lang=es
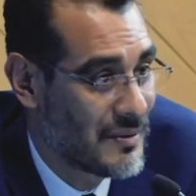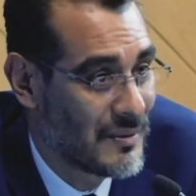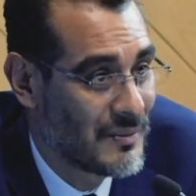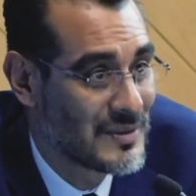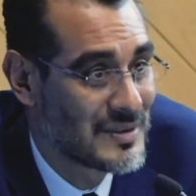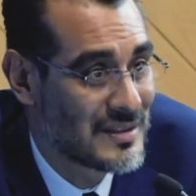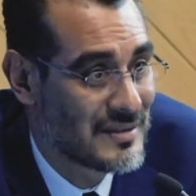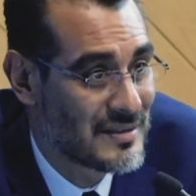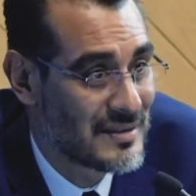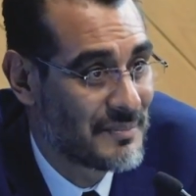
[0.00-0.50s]
que
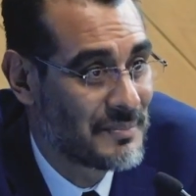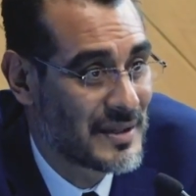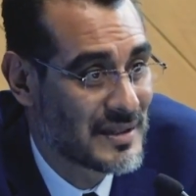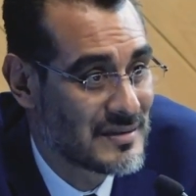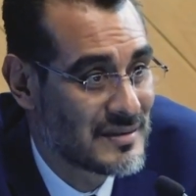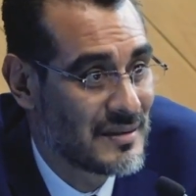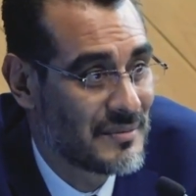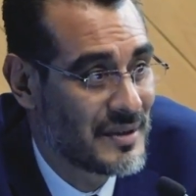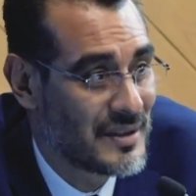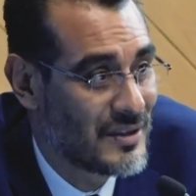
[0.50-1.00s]
vamos a hacer
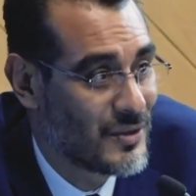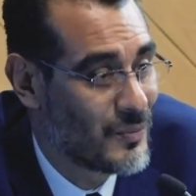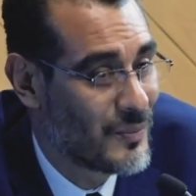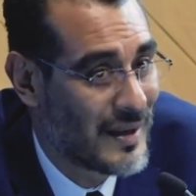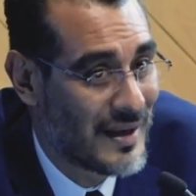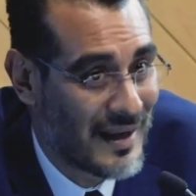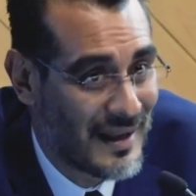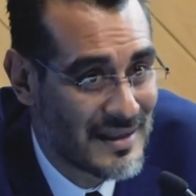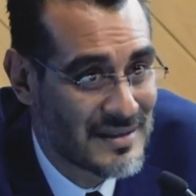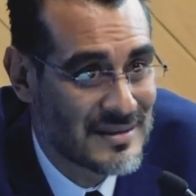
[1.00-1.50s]
precisamente un
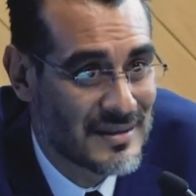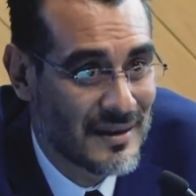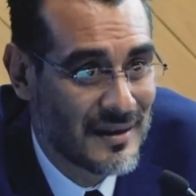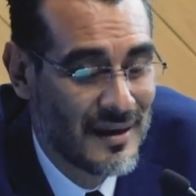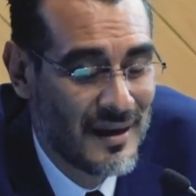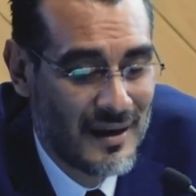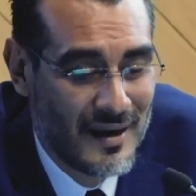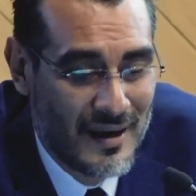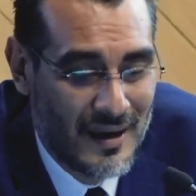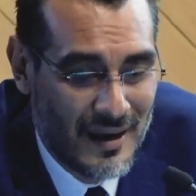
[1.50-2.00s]
balance
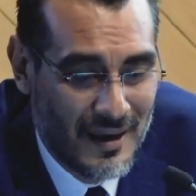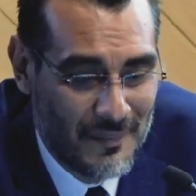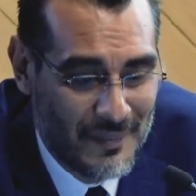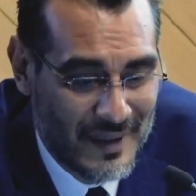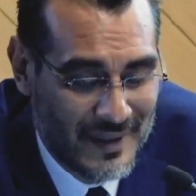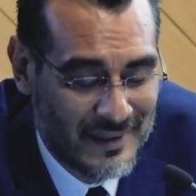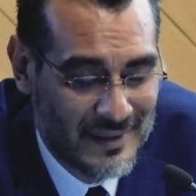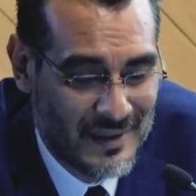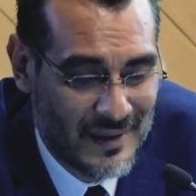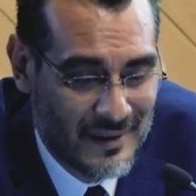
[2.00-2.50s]
a
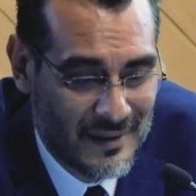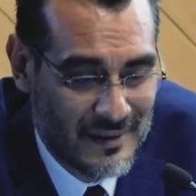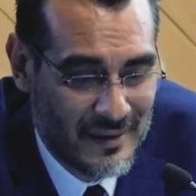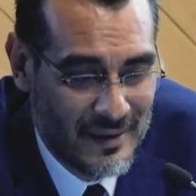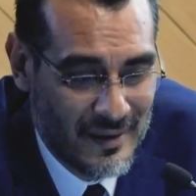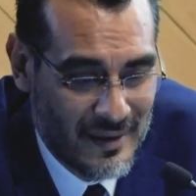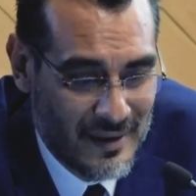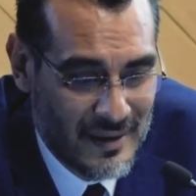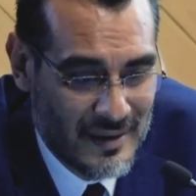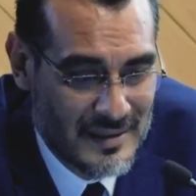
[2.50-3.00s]
partir
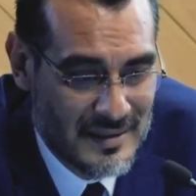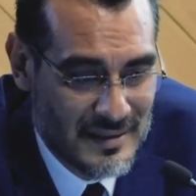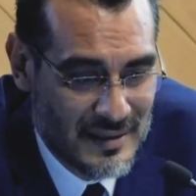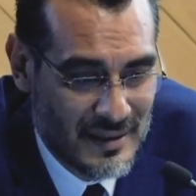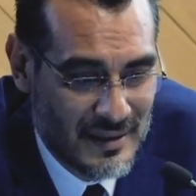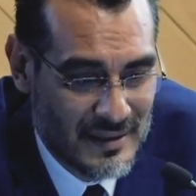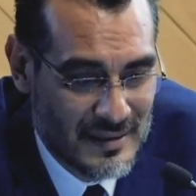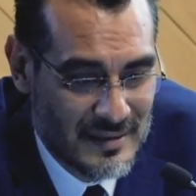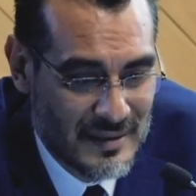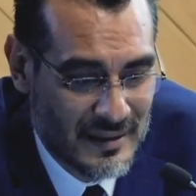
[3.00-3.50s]
de
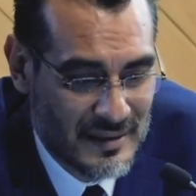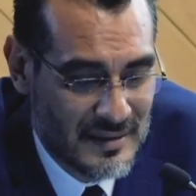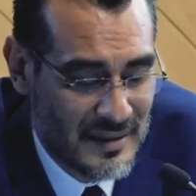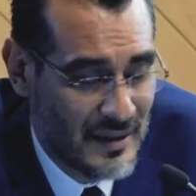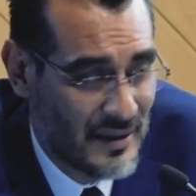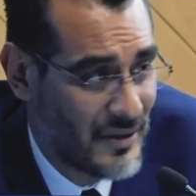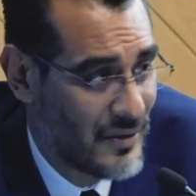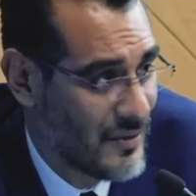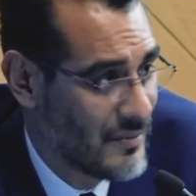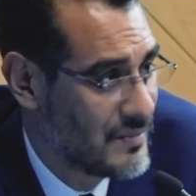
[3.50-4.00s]
este
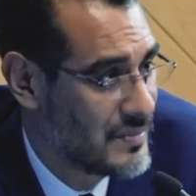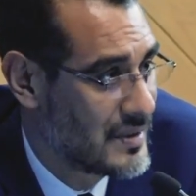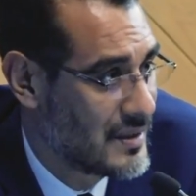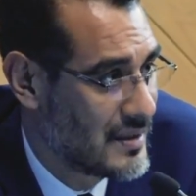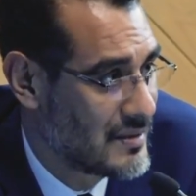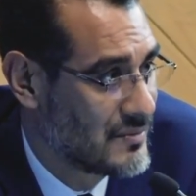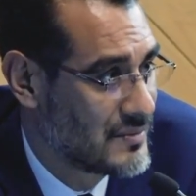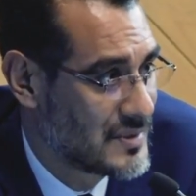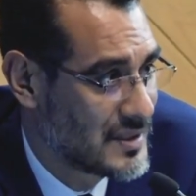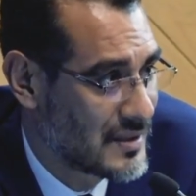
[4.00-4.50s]
sexenio,
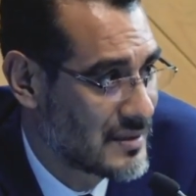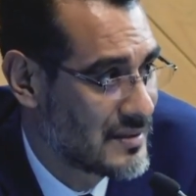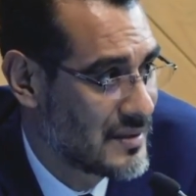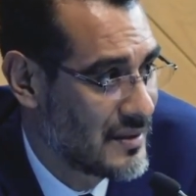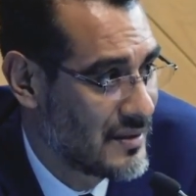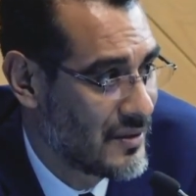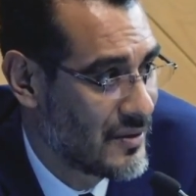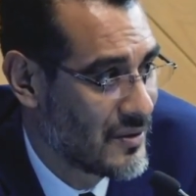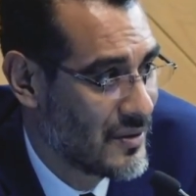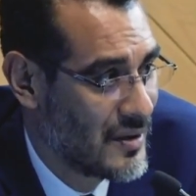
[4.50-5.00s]
de un
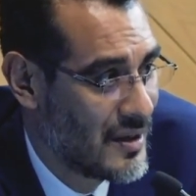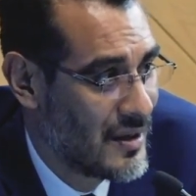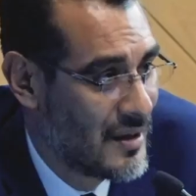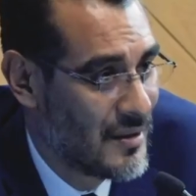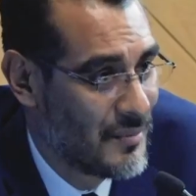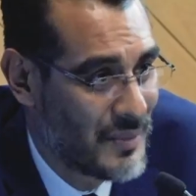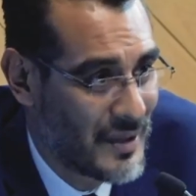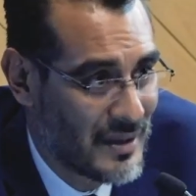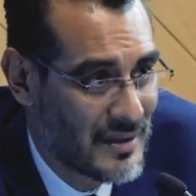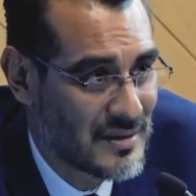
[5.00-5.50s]
sexenio
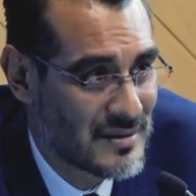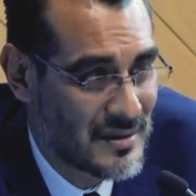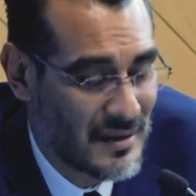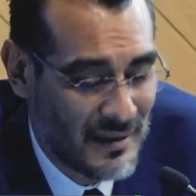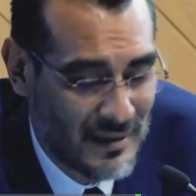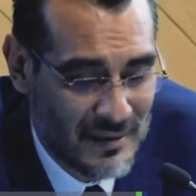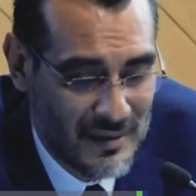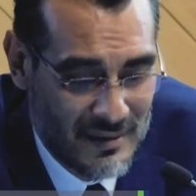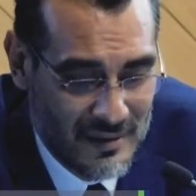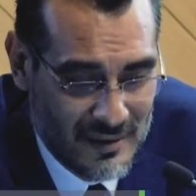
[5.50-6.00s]

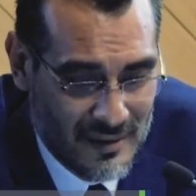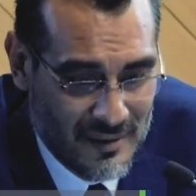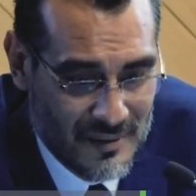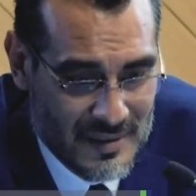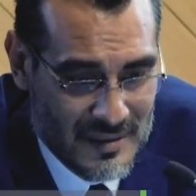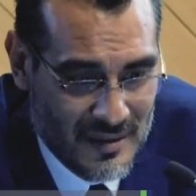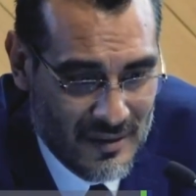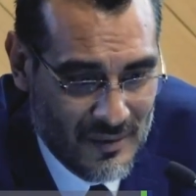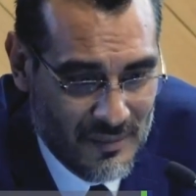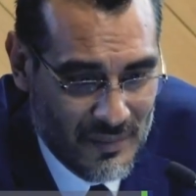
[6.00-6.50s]
priista,
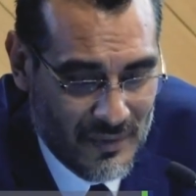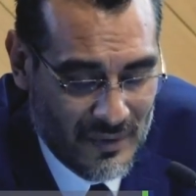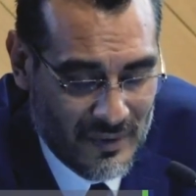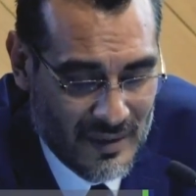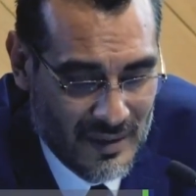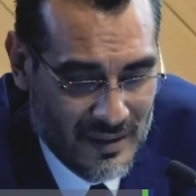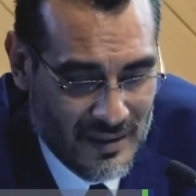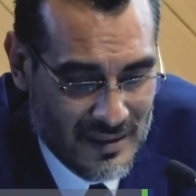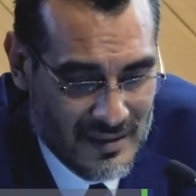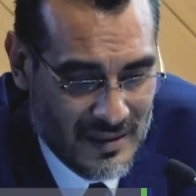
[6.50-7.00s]
encabezado por,
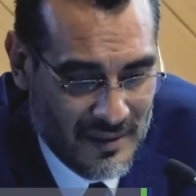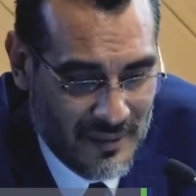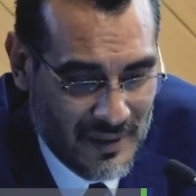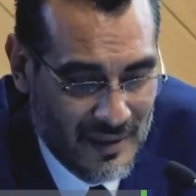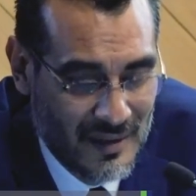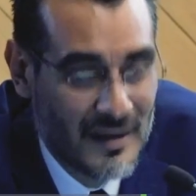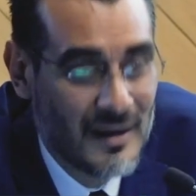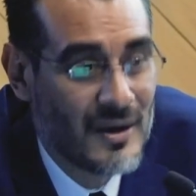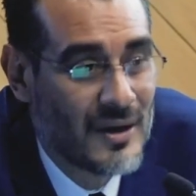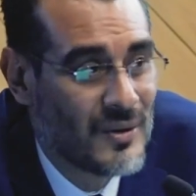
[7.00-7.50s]
ya saben
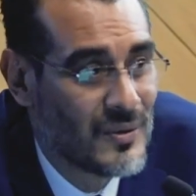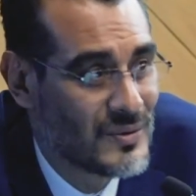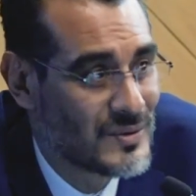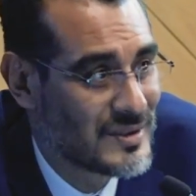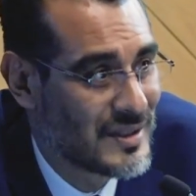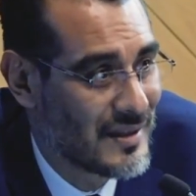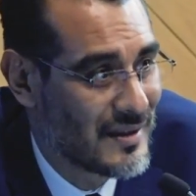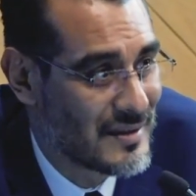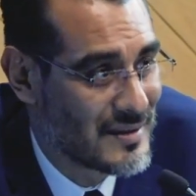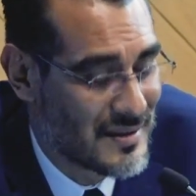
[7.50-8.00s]

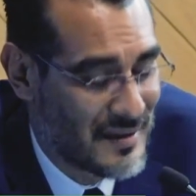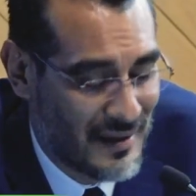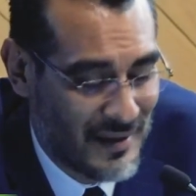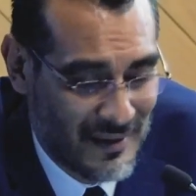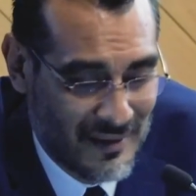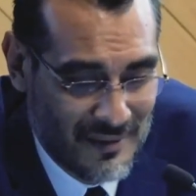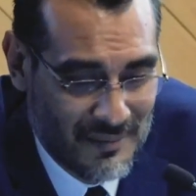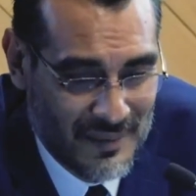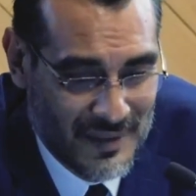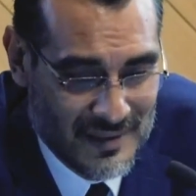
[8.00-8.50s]
ustedes
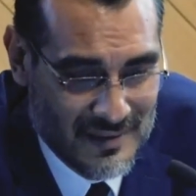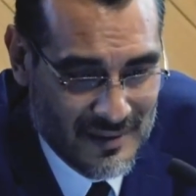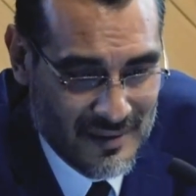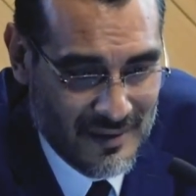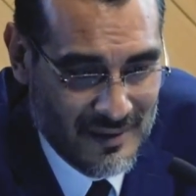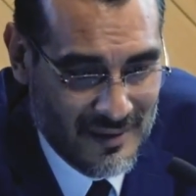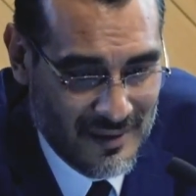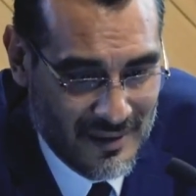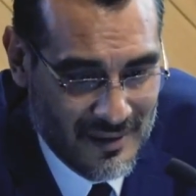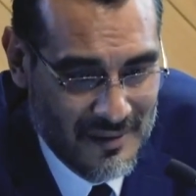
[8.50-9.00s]
quién, el
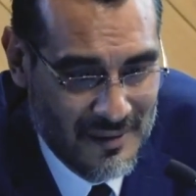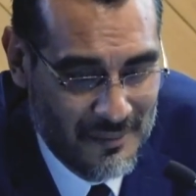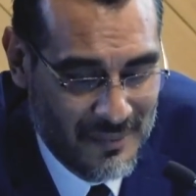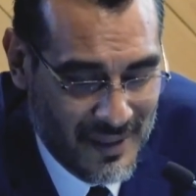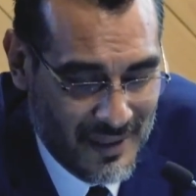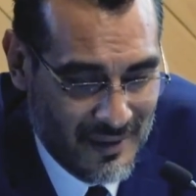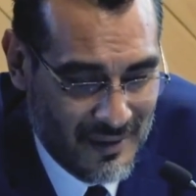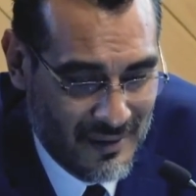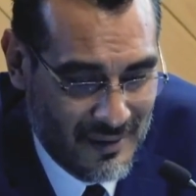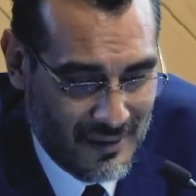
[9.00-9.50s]
presidente
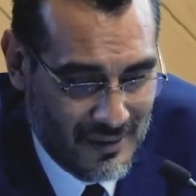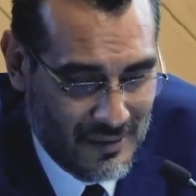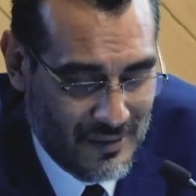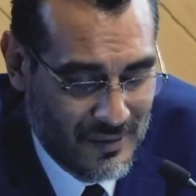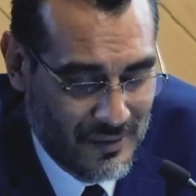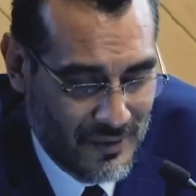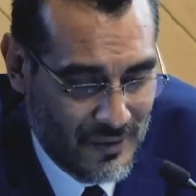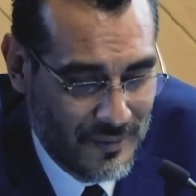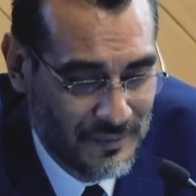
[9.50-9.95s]
Peña Nieto.